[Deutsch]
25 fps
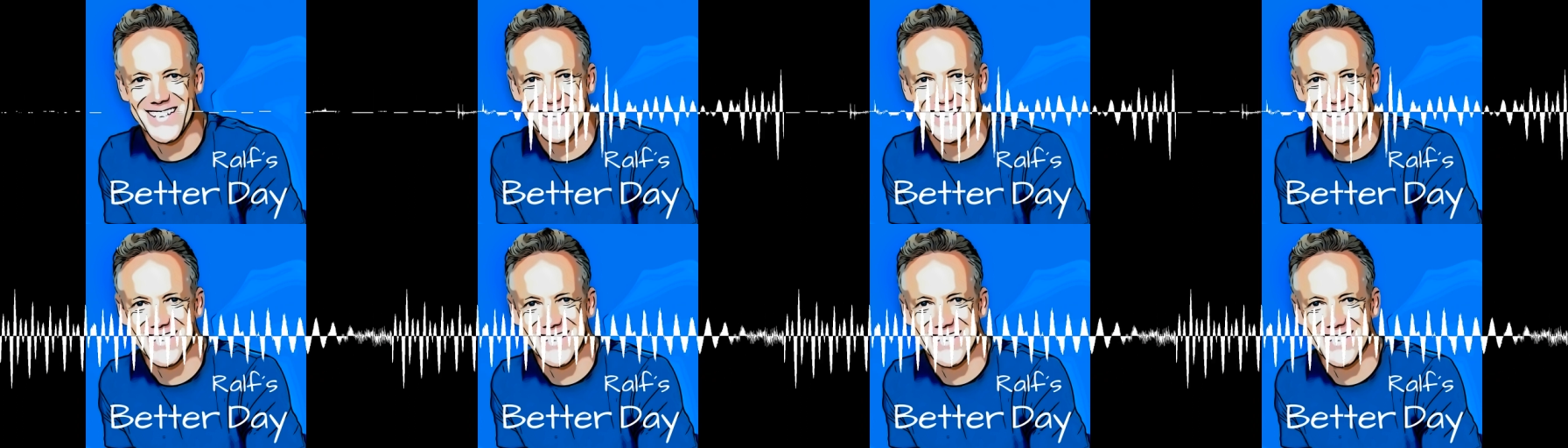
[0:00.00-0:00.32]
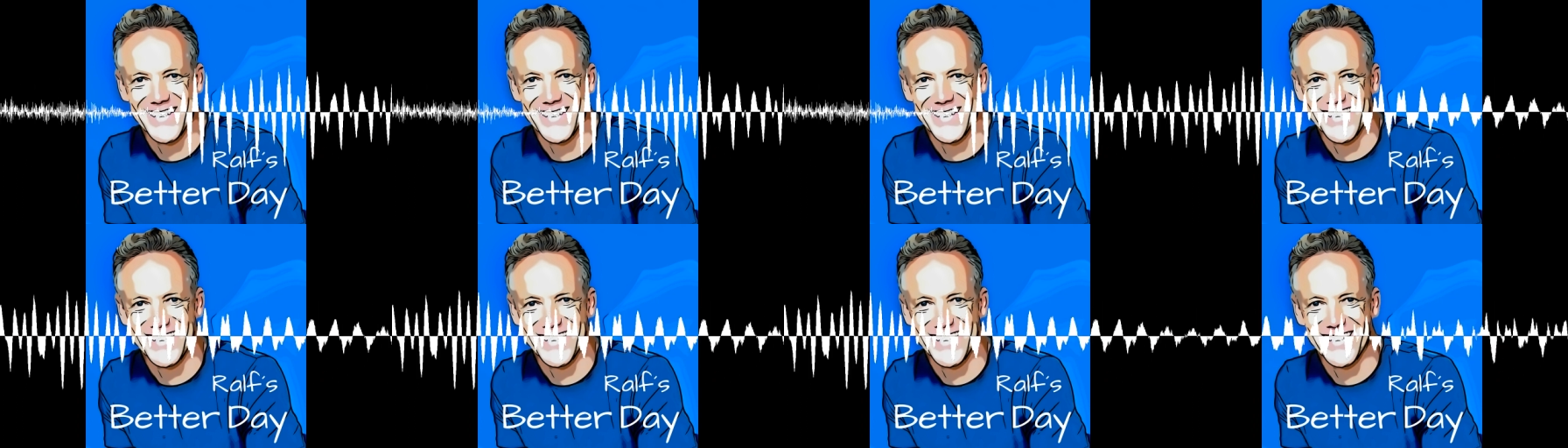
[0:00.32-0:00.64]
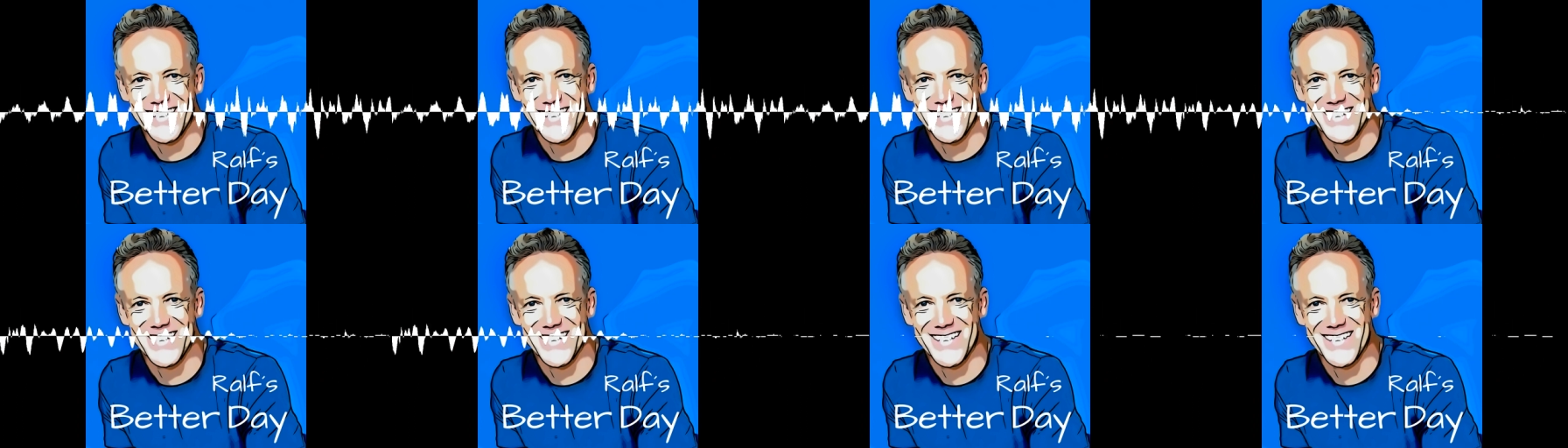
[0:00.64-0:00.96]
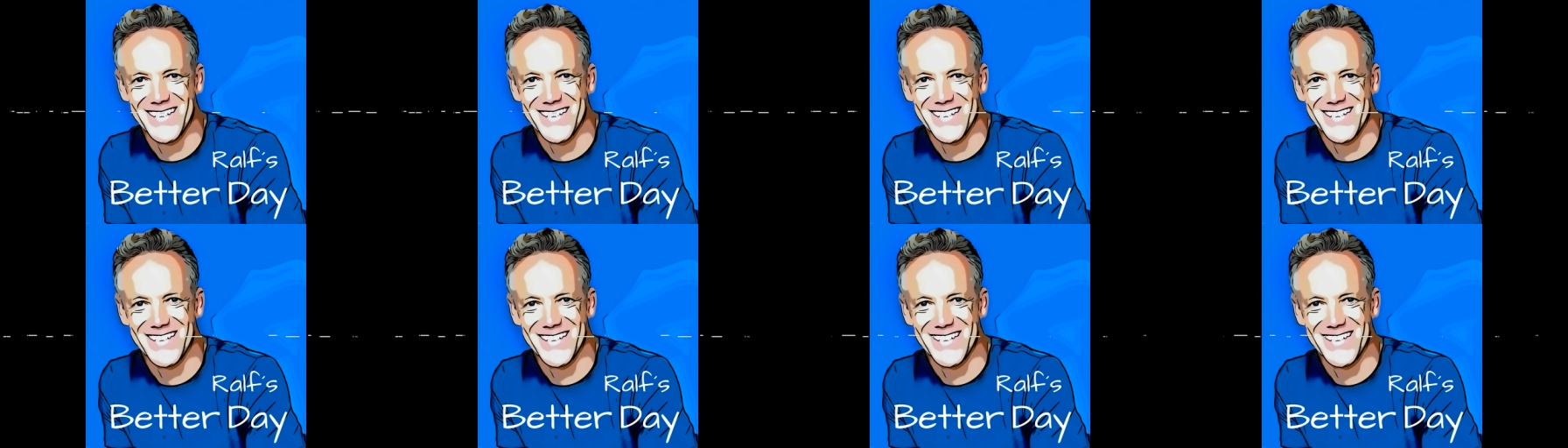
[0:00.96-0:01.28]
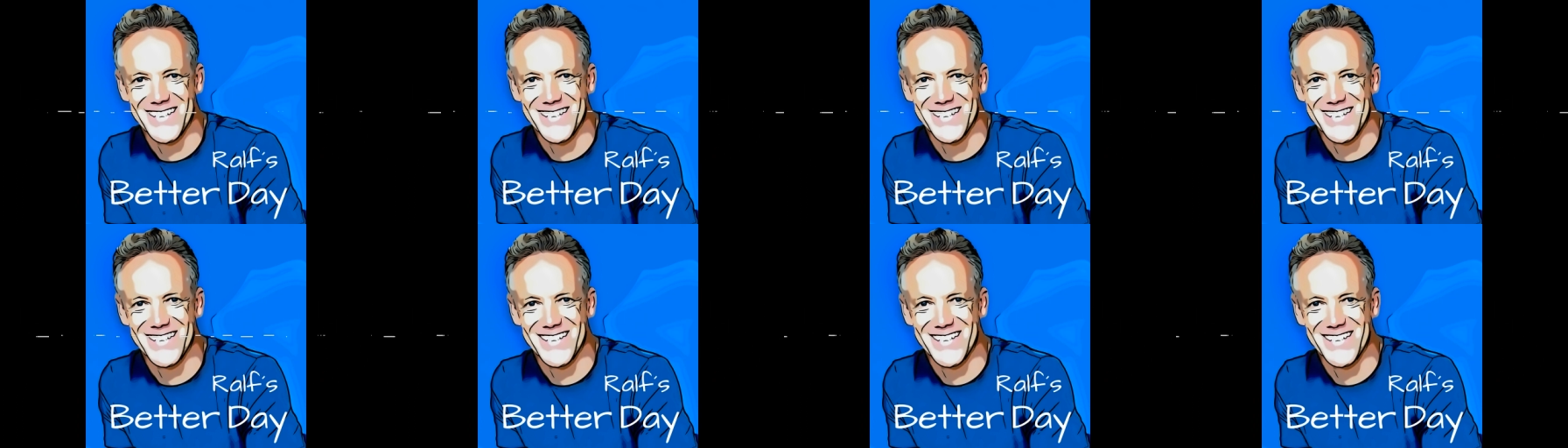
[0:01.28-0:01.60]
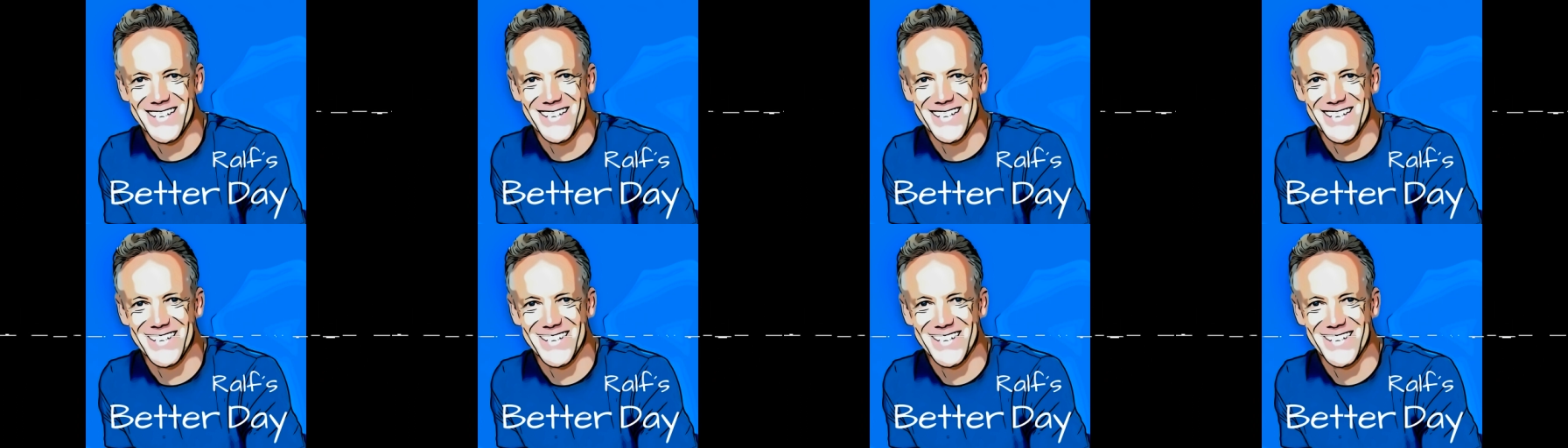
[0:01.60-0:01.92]
die da nicht hingehören.
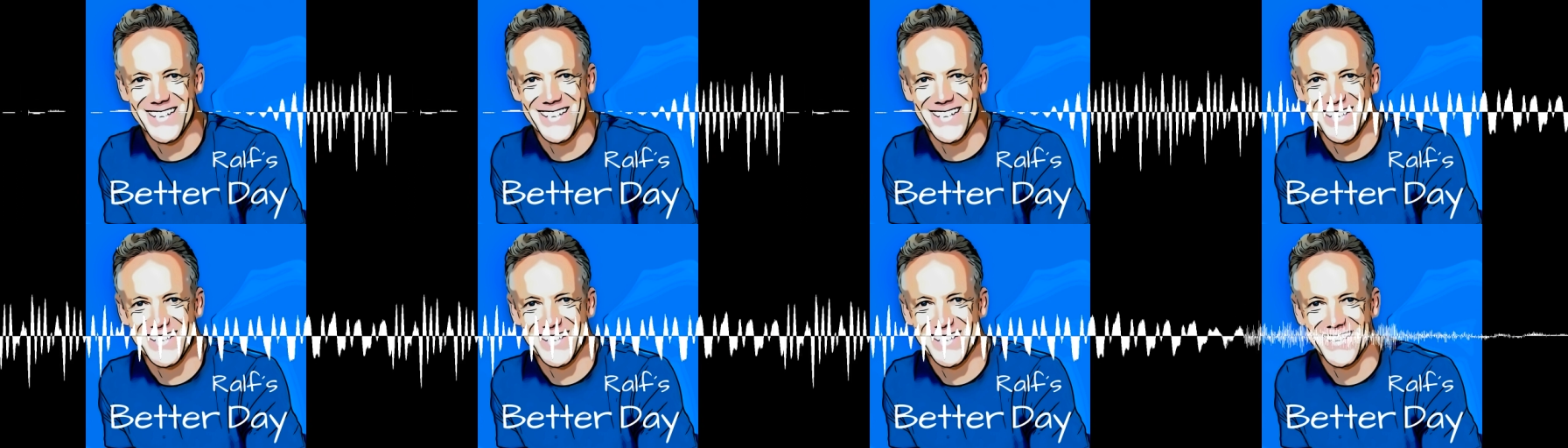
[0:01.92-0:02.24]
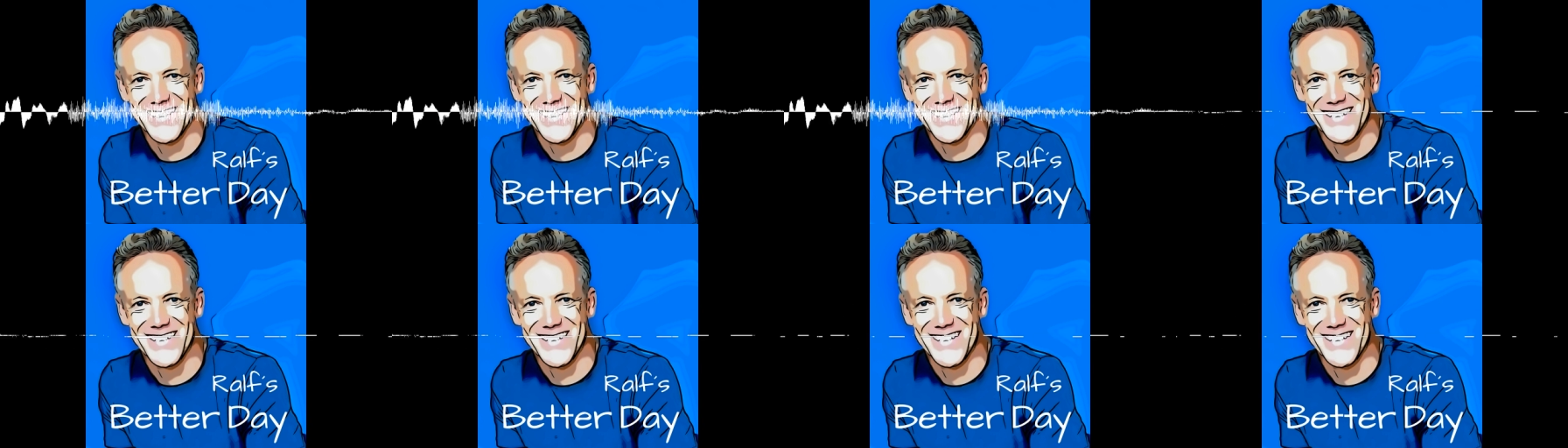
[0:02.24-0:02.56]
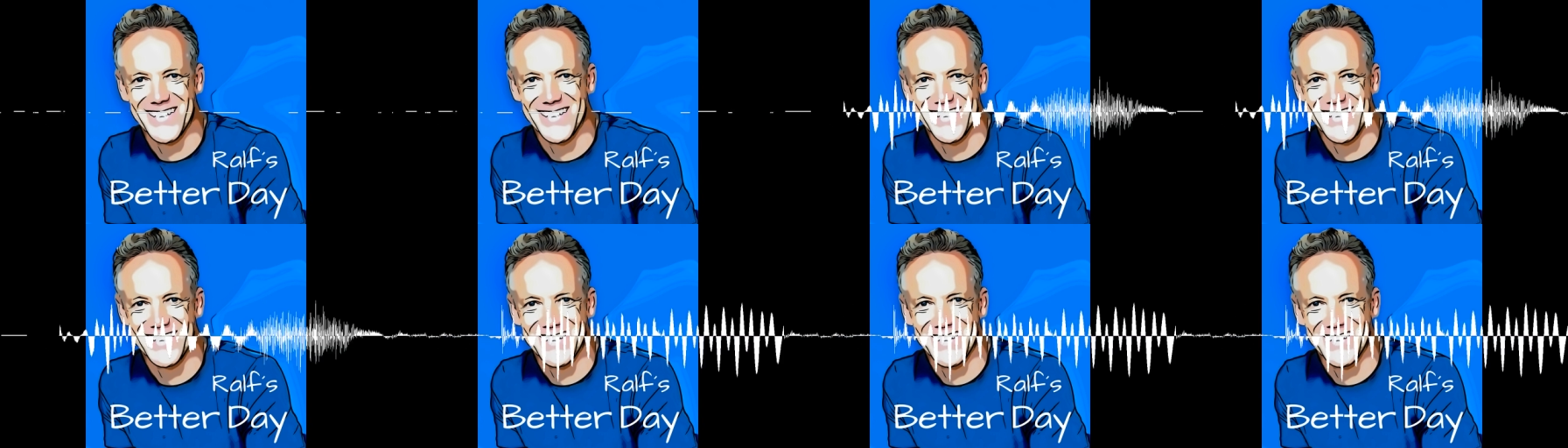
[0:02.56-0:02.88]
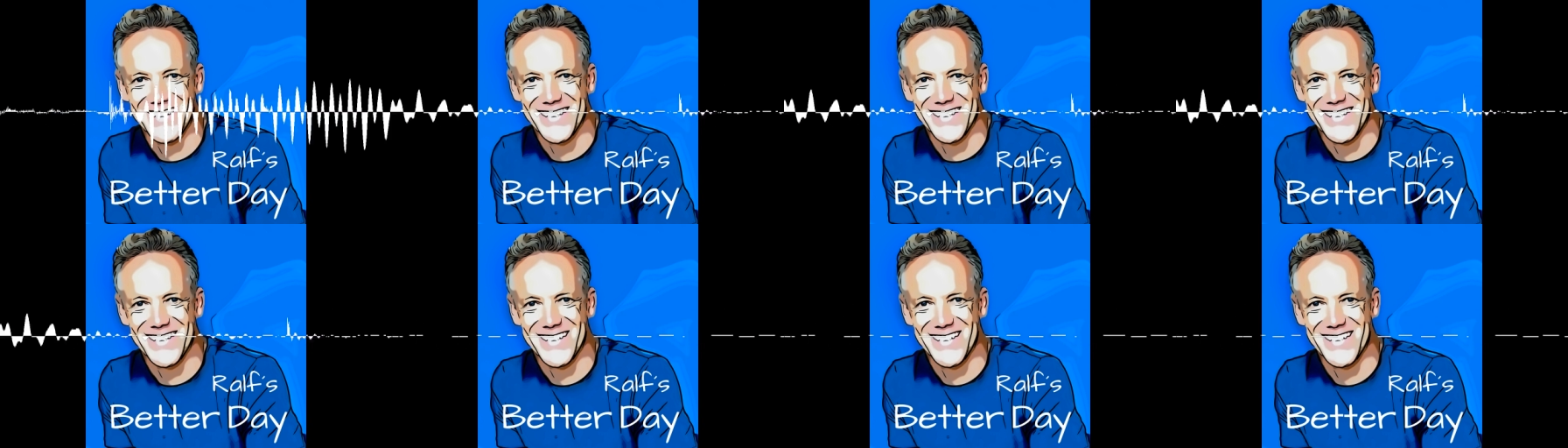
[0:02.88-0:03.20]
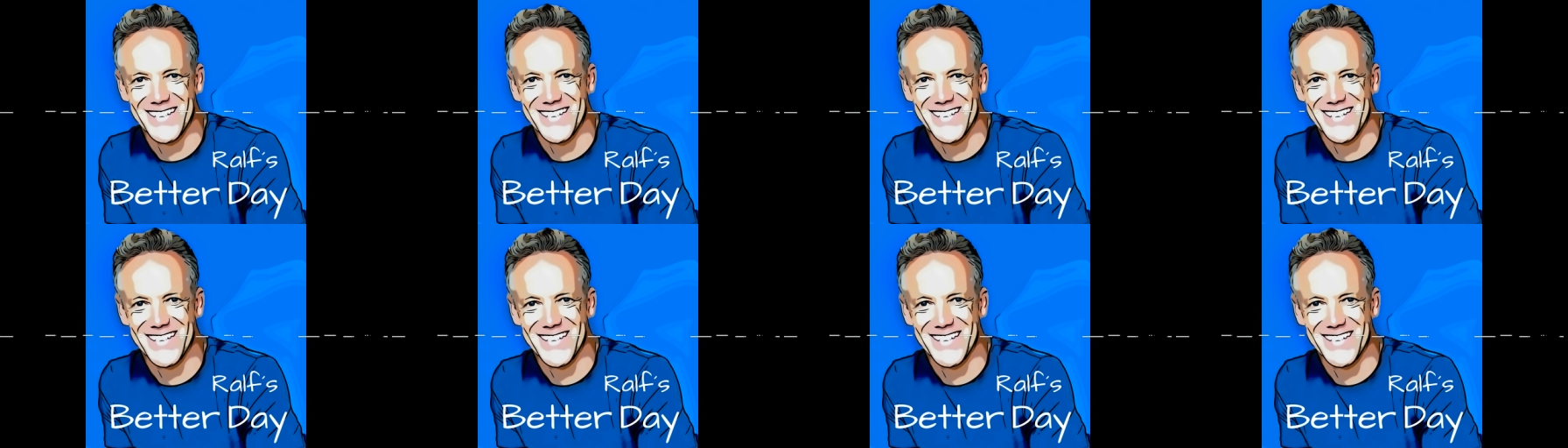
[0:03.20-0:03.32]
Logisch, das stimmt.